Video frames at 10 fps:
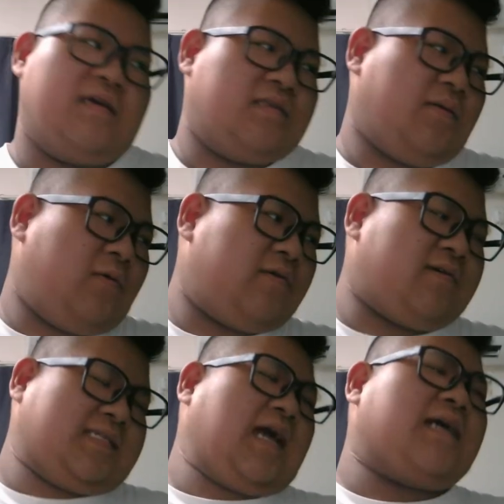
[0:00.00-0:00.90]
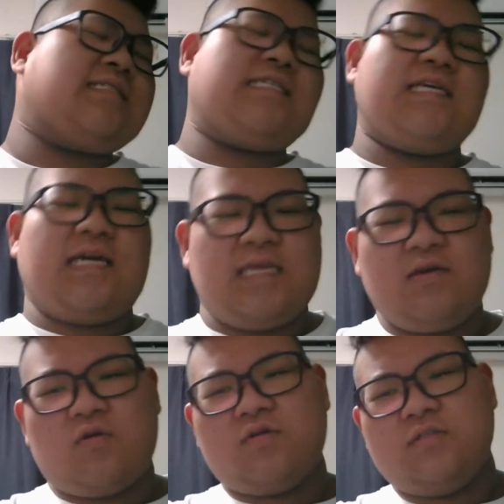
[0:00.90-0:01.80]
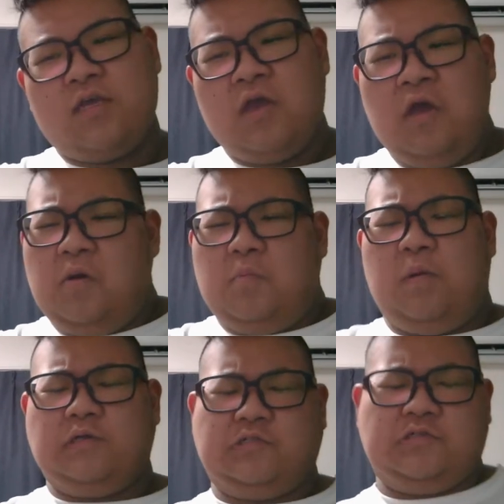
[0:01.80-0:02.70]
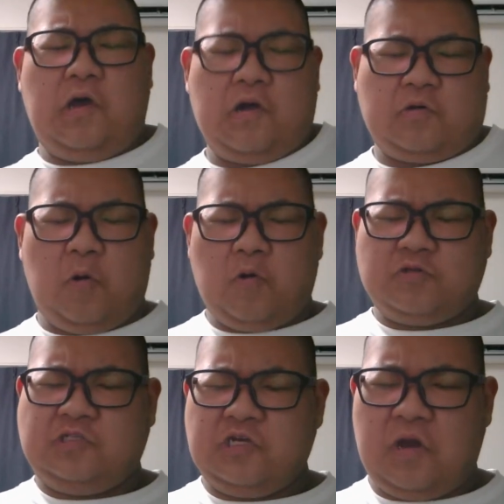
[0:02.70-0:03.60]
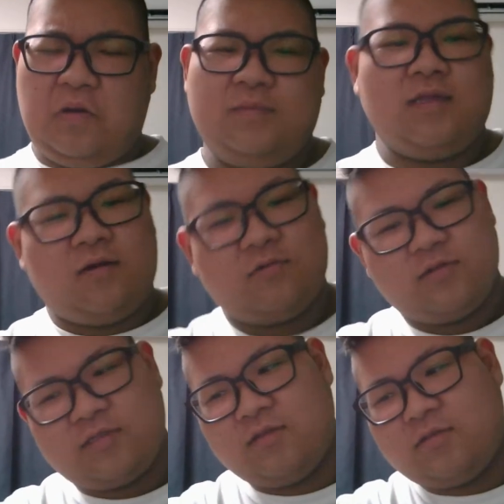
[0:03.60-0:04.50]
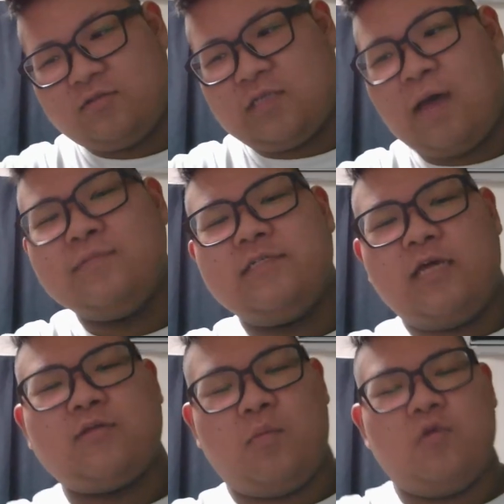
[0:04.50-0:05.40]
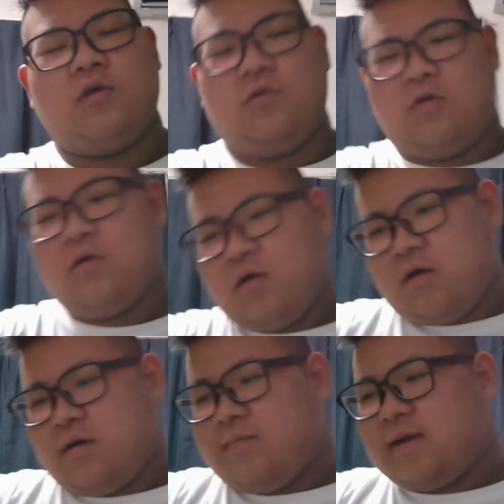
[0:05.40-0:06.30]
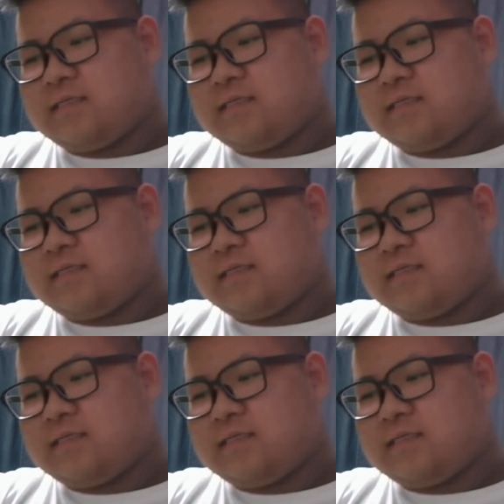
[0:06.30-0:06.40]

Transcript: でも俺は杯がね予告でバスターコールじゃみたいなこと言ってんのはちょっと寒いなとは思うけどバ